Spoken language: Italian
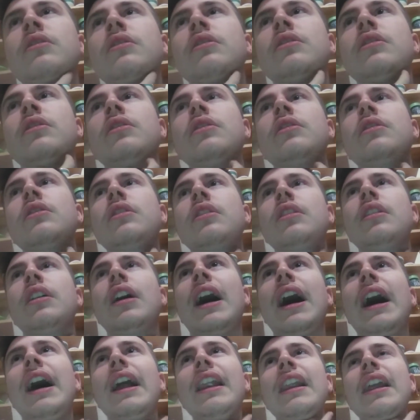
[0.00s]
Allan non
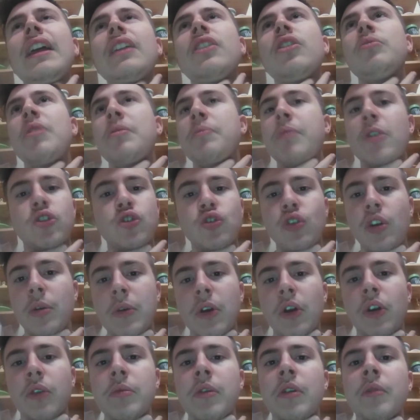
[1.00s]
mi è piaciuto proprio,
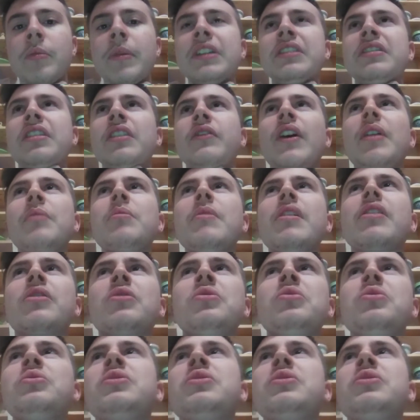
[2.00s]
mentre Fabian Ruiz